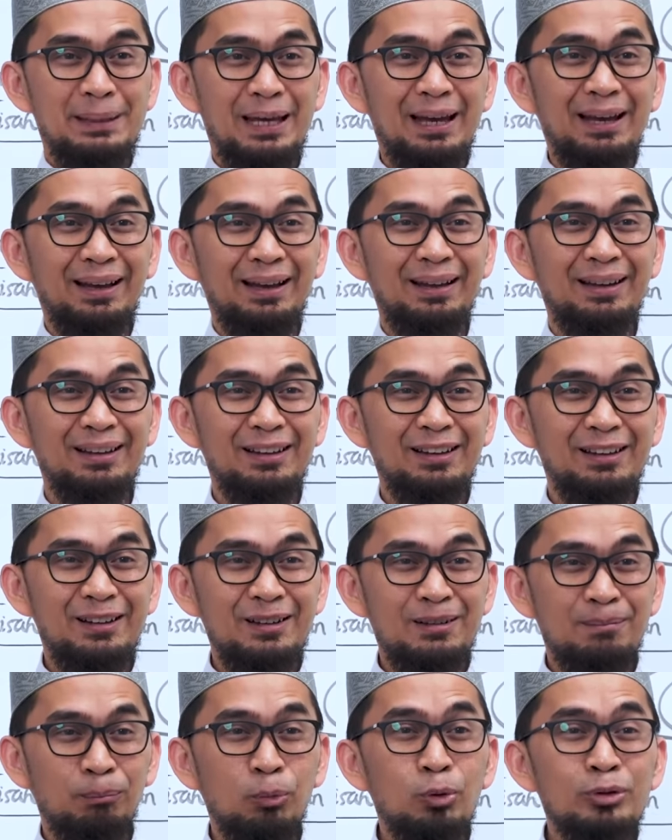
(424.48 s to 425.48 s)
Ya,
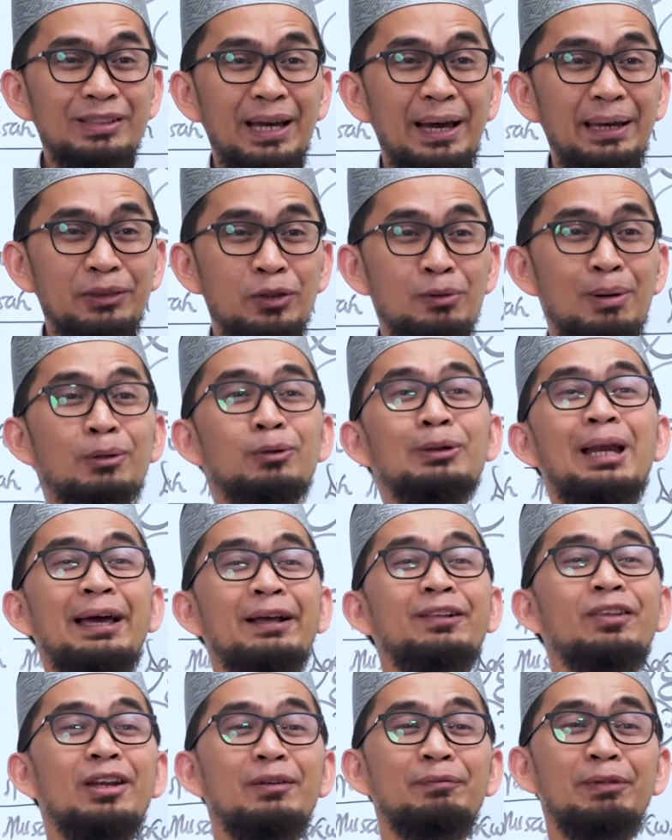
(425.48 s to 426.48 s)
Musa itu baru
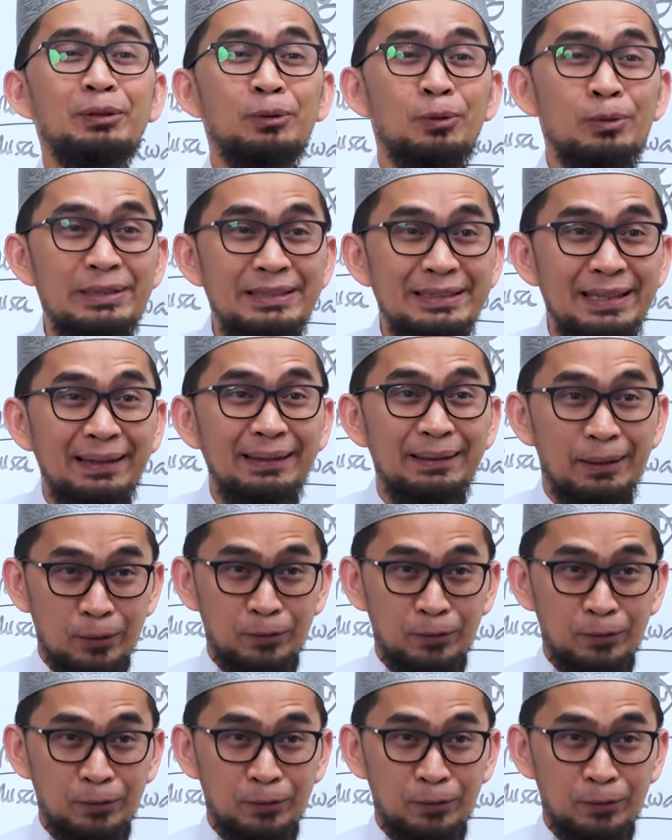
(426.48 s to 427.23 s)
lahir dapat ujian di